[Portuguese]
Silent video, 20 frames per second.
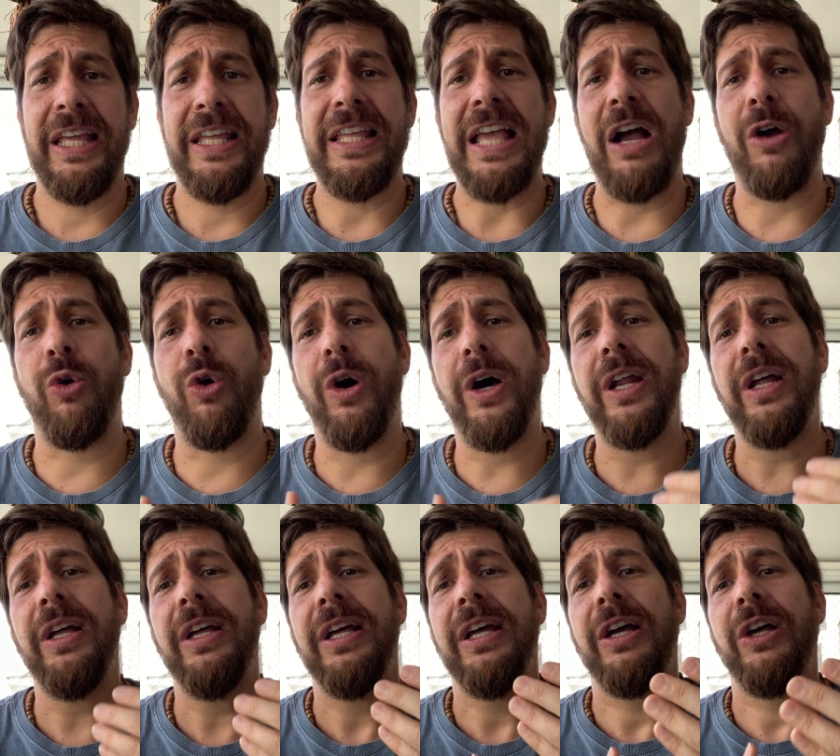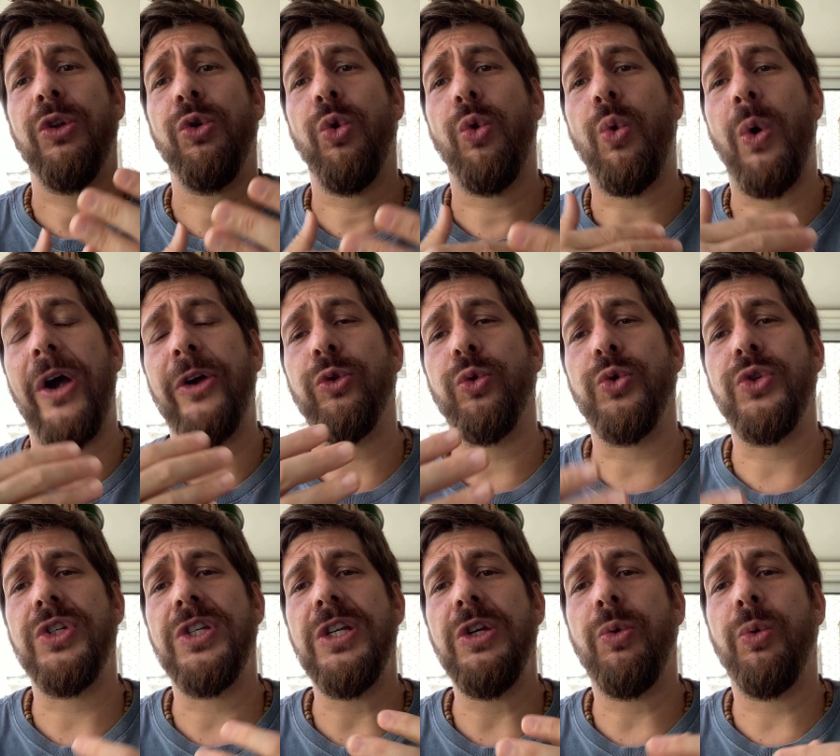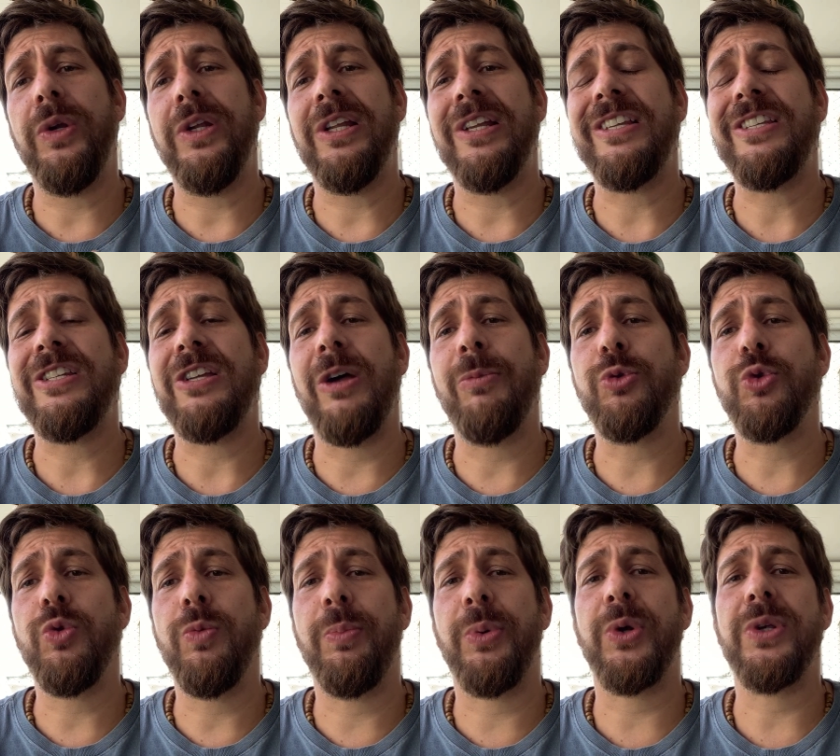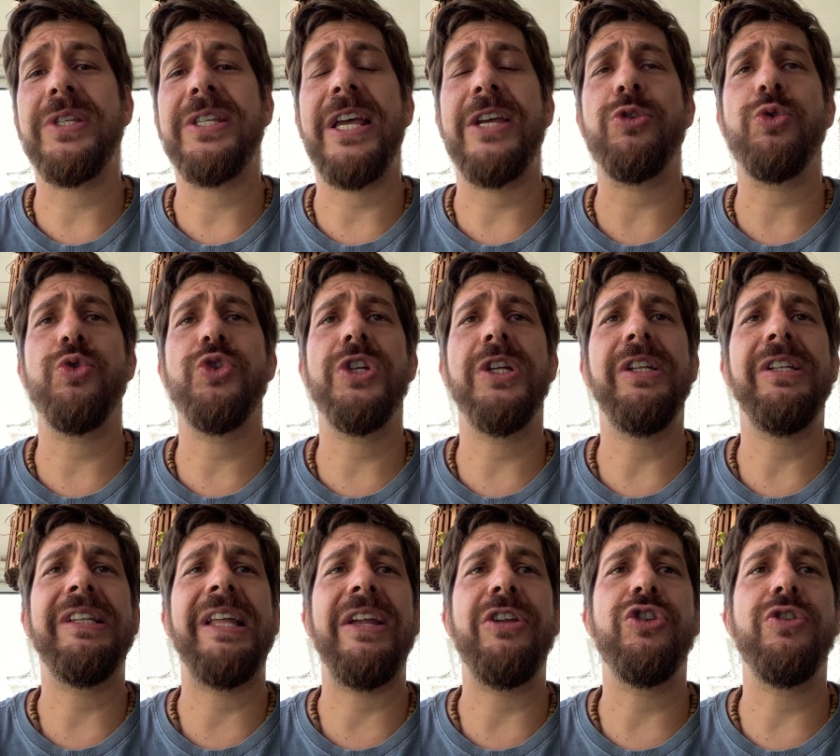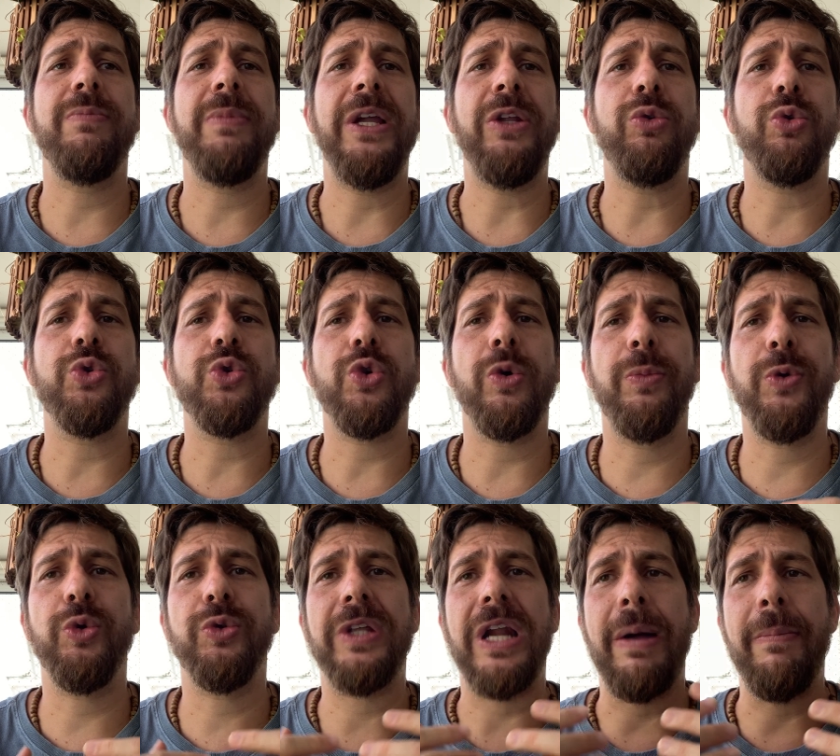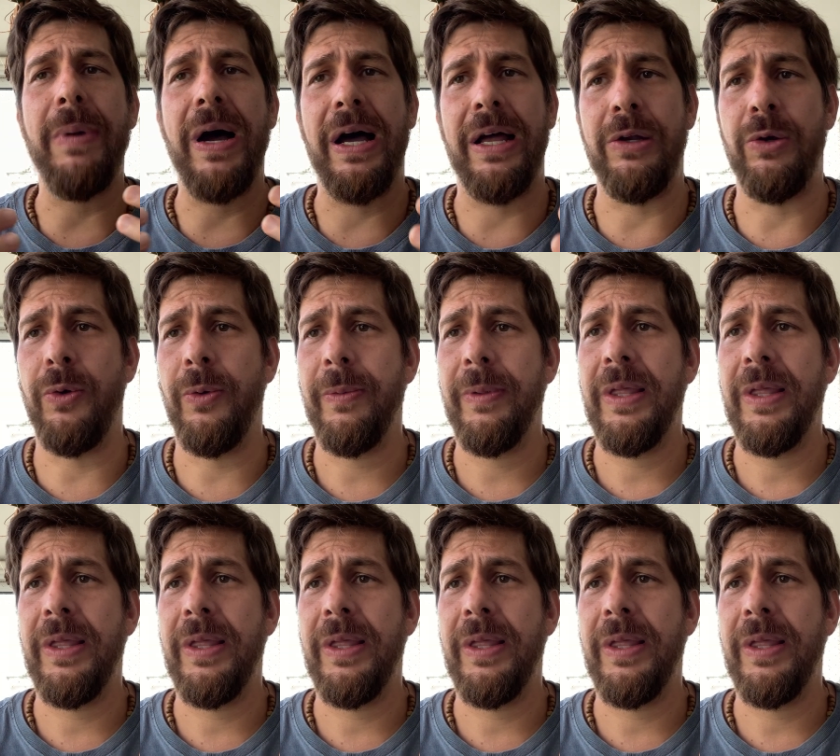E agora, no quarto ciclo, iniciamos um processo de entendimento sobre o trabalho.